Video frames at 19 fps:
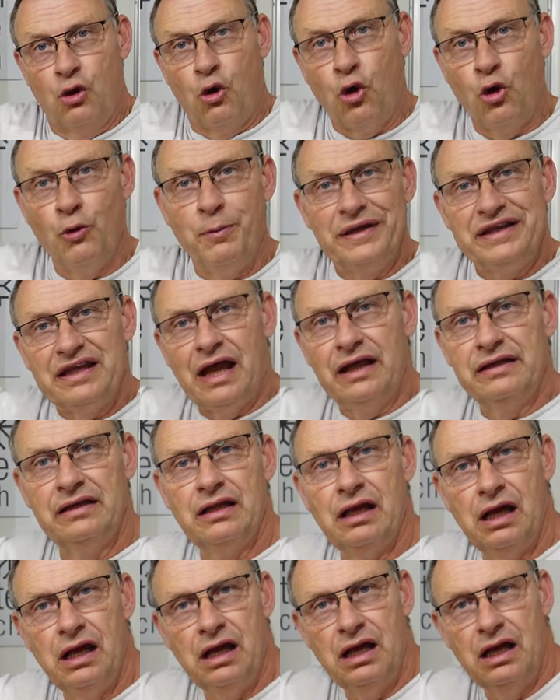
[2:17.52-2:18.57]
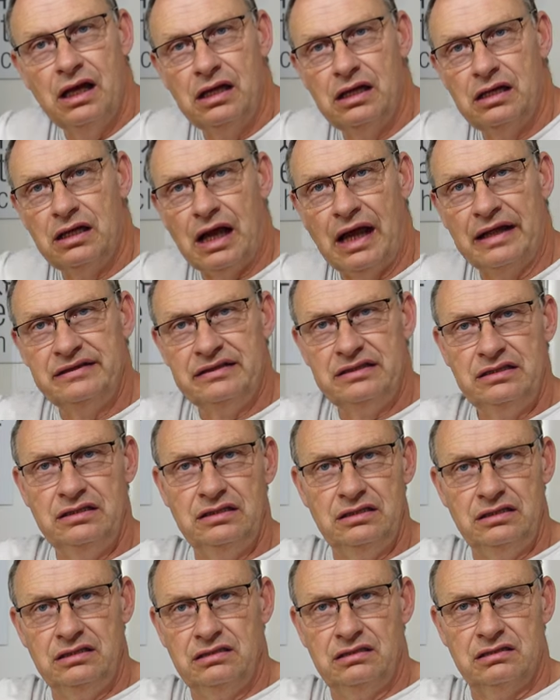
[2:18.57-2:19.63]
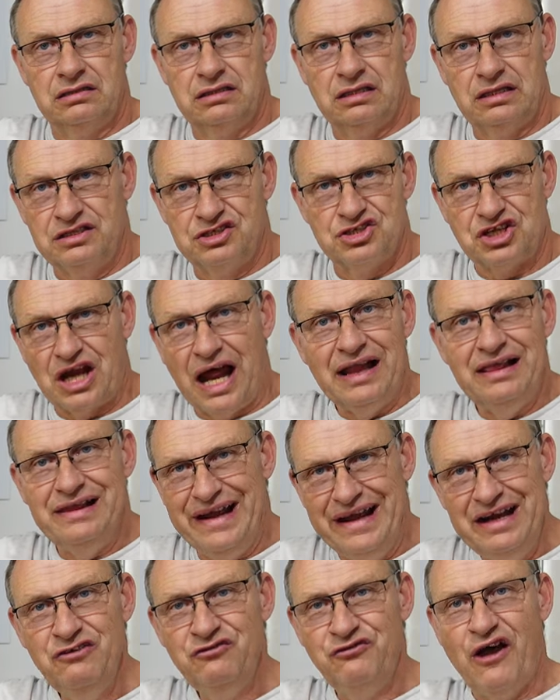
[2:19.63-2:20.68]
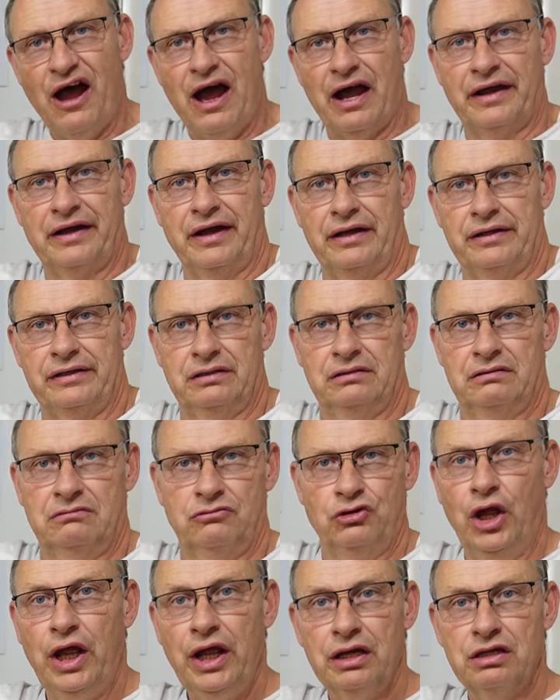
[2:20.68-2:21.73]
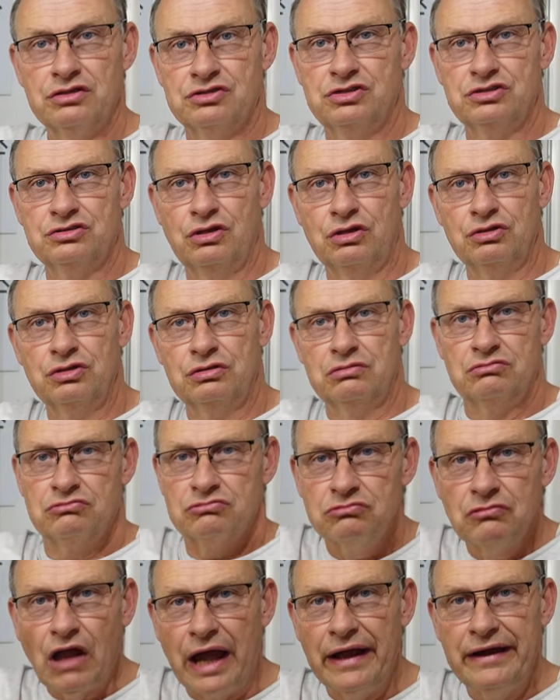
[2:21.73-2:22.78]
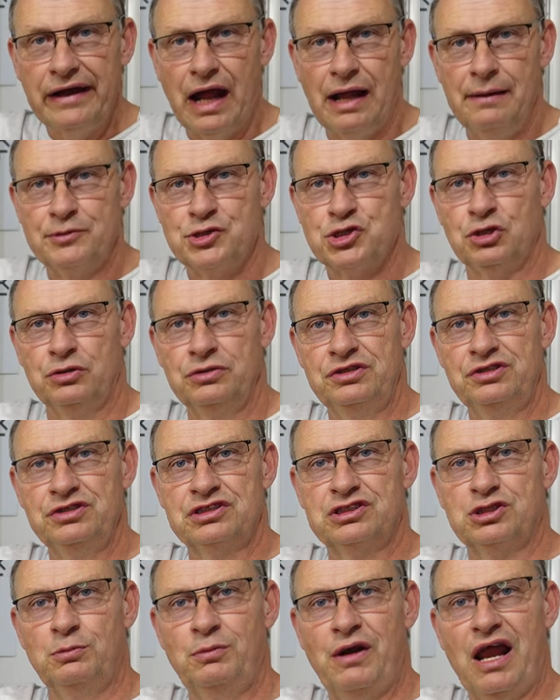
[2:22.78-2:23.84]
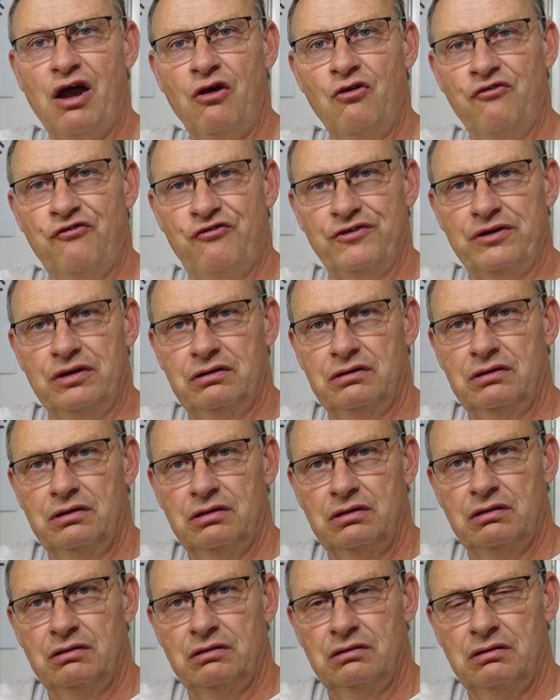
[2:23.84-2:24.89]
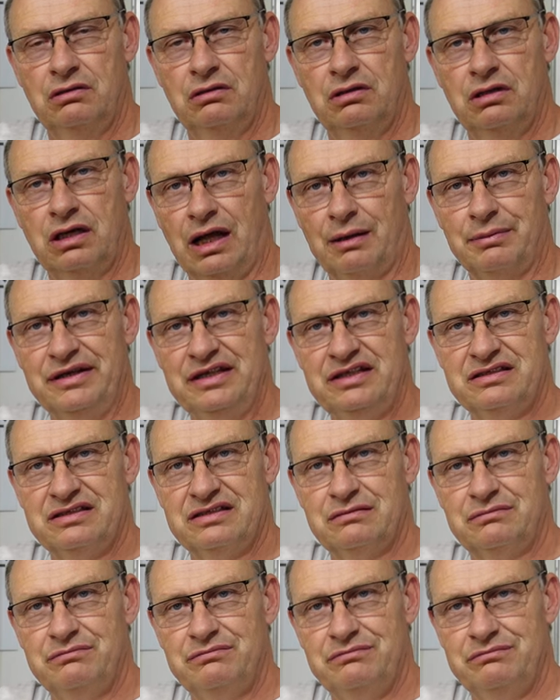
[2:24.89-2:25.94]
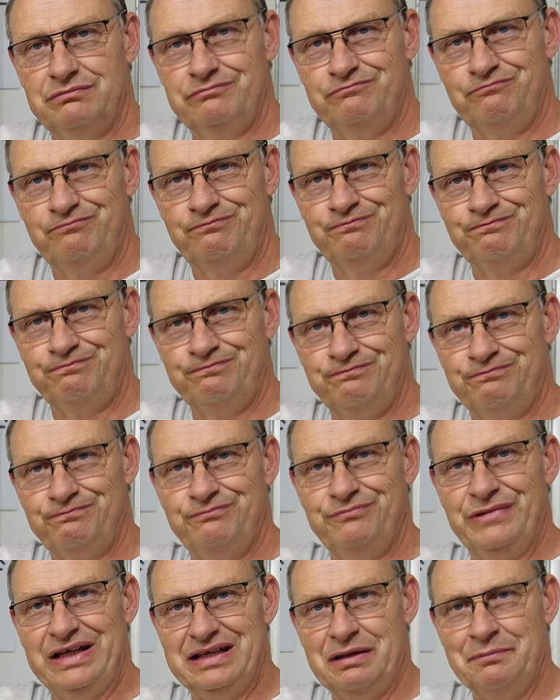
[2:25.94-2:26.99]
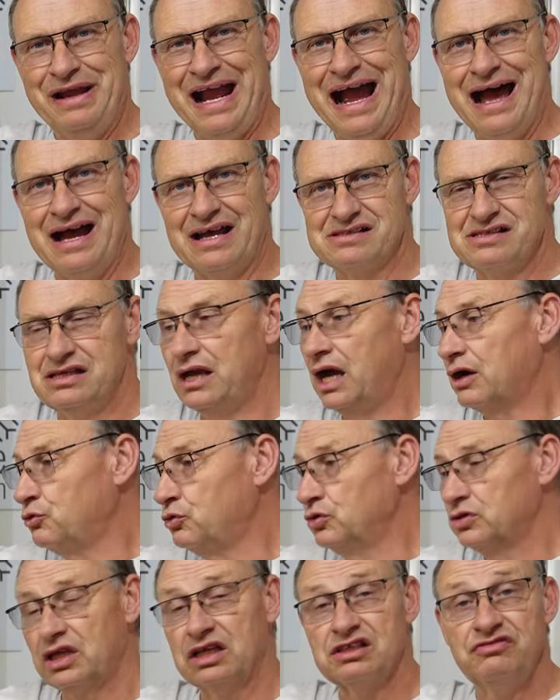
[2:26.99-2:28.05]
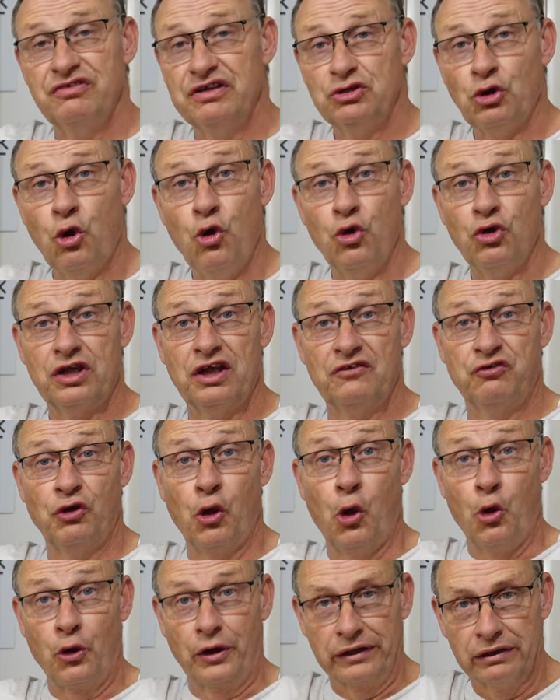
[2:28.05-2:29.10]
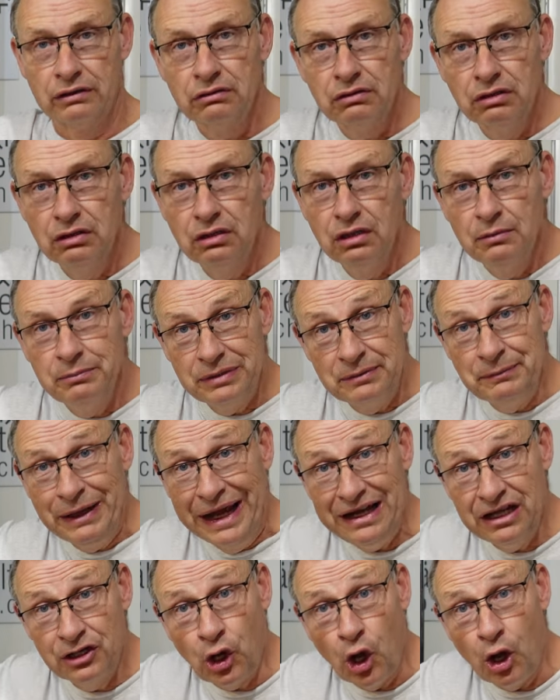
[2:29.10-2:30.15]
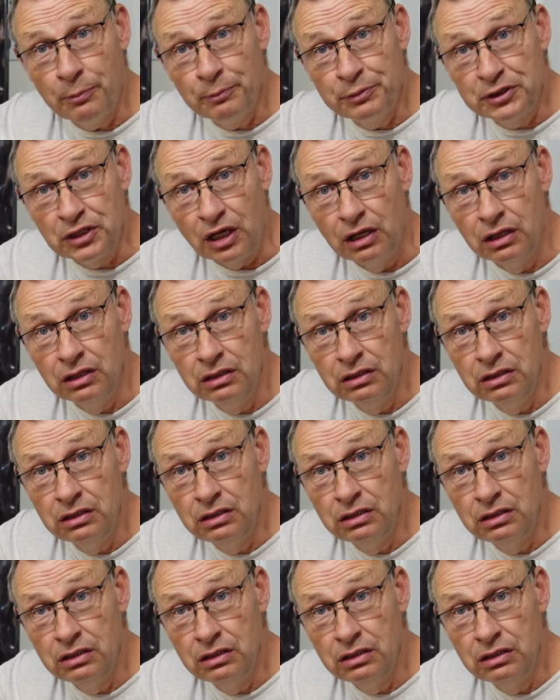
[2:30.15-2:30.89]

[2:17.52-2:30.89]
ob er dann äh, an die, den Stall hinfahren. Nee, das ist noch eineinhalb Stunden zum Laufen. Ja, aber nicht ähm, mit dem Gas. Ja gut, das wird hochgeflogen. Mit dem Helikopter.